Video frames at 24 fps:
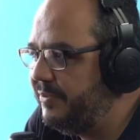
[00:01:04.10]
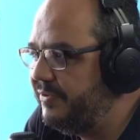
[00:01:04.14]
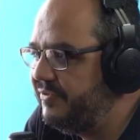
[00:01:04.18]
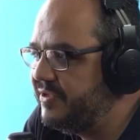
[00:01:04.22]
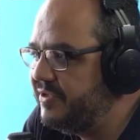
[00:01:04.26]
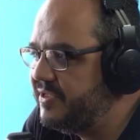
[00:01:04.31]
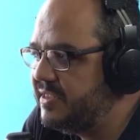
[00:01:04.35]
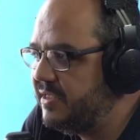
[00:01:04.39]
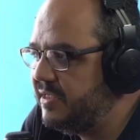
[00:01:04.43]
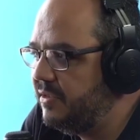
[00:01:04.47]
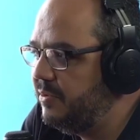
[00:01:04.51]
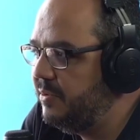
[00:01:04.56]

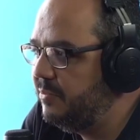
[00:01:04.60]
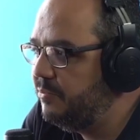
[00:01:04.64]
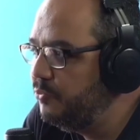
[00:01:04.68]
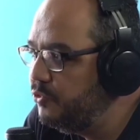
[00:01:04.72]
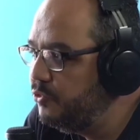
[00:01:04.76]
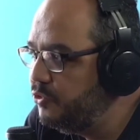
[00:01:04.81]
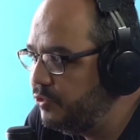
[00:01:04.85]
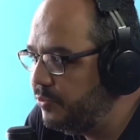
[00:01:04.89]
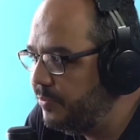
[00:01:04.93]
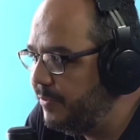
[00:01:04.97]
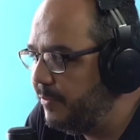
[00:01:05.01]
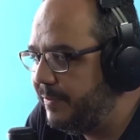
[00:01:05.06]
prevenção é
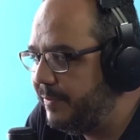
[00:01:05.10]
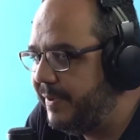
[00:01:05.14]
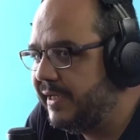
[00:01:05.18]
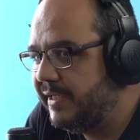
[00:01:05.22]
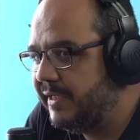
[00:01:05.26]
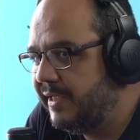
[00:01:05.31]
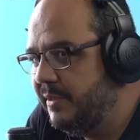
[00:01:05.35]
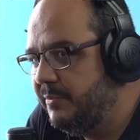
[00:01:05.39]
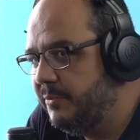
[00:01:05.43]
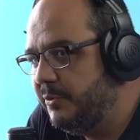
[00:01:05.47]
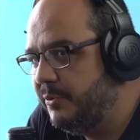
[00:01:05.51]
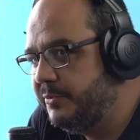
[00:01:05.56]
muito mal
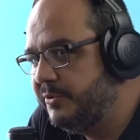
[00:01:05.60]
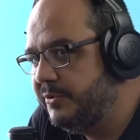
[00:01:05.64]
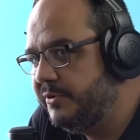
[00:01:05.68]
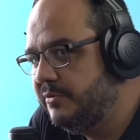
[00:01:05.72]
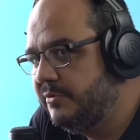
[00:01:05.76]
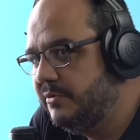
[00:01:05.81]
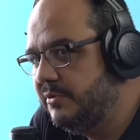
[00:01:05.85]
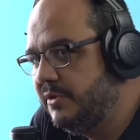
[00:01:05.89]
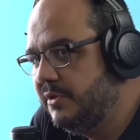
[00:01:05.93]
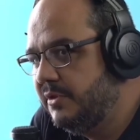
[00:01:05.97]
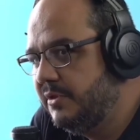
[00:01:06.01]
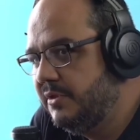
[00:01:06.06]
paga, né, Balbino?
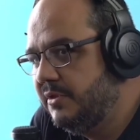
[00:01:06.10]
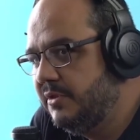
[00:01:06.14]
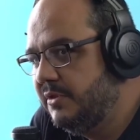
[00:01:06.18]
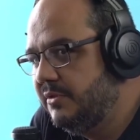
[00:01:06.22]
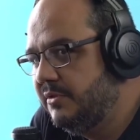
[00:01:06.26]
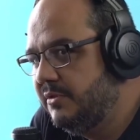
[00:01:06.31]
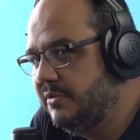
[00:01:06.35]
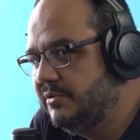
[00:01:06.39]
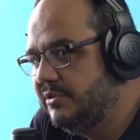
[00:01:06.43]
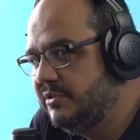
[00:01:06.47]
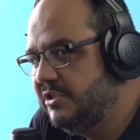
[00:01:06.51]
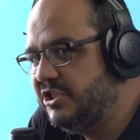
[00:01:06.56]
Sim.
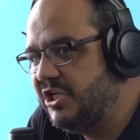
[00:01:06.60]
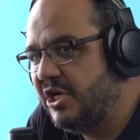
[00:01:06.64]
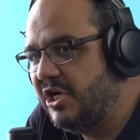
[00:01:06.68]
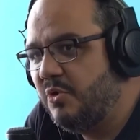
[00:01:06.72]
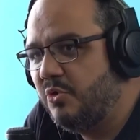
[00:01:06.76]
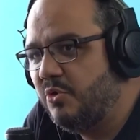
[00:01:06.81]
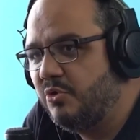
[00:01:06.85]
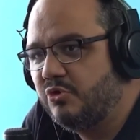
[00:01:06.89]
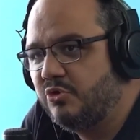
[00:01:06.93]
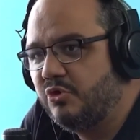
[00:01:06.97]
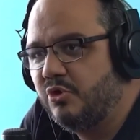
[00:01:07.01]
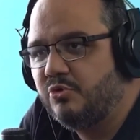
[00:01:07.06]
Você já Sim.
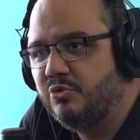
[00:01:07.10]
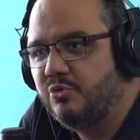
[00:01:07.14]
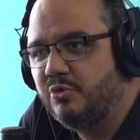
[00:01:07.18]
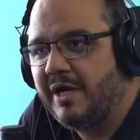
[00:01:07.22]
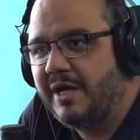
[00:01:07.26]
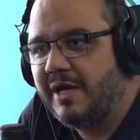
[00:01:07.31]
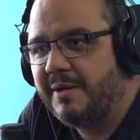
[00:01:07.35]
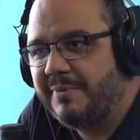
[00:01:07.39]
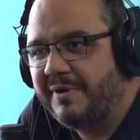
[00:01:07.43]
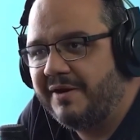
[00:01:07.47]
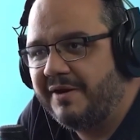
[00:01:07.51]
encontrou algum lugar que